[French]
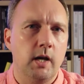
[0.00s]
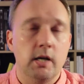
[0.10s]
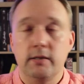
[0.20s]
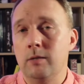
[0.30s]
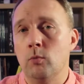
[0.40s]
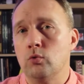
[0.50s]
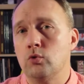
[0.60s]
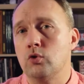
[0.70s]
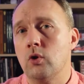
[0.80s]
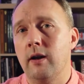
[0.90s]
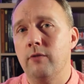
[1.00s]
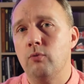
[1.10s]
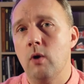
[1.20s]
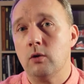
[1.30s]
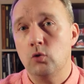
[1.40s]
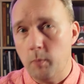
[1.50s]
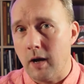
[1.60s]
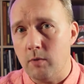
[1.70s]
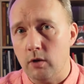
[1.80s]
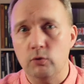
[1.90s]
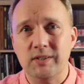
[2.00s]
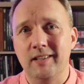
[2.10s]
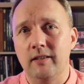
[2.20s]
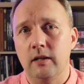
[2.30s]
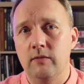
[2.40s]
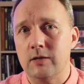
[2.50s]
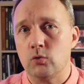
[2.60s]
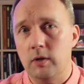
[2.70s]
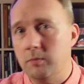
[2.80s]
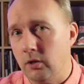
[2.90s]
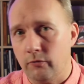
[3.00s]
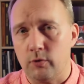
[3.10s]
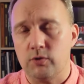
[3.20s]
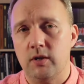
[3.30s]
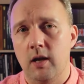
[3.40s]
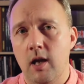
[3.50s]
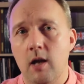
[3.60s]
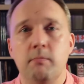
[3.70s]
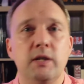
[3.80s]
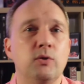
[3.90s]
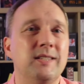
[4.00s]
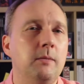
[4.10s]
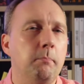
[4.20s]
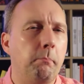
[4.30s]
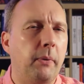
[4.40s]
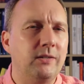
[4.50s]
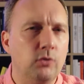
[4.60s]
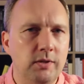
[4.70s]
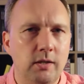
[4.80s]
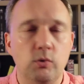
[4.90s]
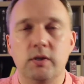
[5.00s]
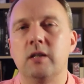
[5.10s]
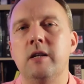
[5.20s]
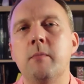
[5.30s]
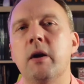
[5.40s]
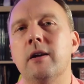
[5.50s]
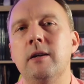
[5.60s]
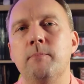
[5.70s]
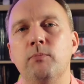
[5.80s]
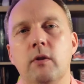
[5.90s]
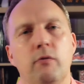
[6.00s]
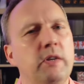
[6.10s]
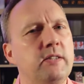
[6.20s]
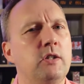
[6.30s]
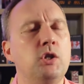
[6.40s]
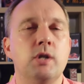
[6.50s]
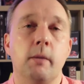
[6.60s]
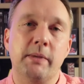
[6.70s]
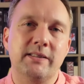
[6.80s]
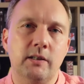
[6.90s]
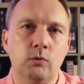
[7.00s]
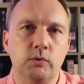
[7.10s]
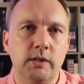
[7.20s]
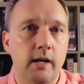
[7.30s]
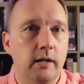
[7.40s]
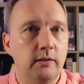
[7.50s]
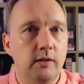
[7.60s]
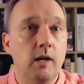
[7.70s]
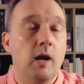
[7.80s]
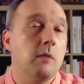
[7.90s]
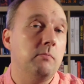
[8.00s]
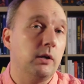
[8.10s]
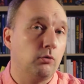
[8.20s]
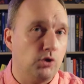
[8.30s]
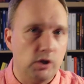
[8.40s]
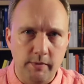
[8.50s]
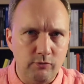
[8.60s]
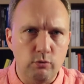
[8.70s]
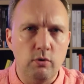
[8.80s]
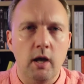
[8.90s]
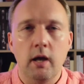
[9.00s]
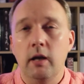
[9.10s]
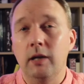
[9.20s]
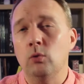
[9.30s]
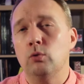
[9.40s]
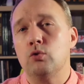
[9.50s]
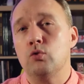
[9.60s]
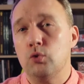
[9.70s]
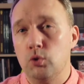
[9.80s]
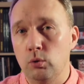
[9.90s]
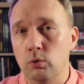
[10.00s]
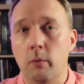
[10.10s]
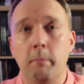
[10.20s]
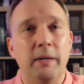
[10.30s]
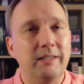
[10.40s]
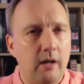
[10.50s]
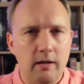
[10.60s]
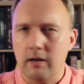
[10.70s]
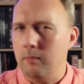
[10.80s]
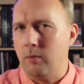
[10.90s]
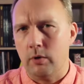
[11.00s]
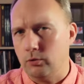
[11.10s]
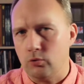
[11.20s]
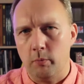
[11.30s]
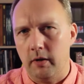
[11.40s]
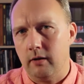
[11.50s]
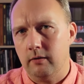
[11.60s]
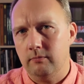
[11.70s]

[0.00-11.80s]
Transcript: Simon se sent à la fois coupable de ce qui est arrivé à son ami d'enfance, mais aussi prisonnier de cette librairie, vestige d'un passé dont il a hérité, bien que jamais voulu, et donc soucieux de ne pas trahir la mémoire de son père.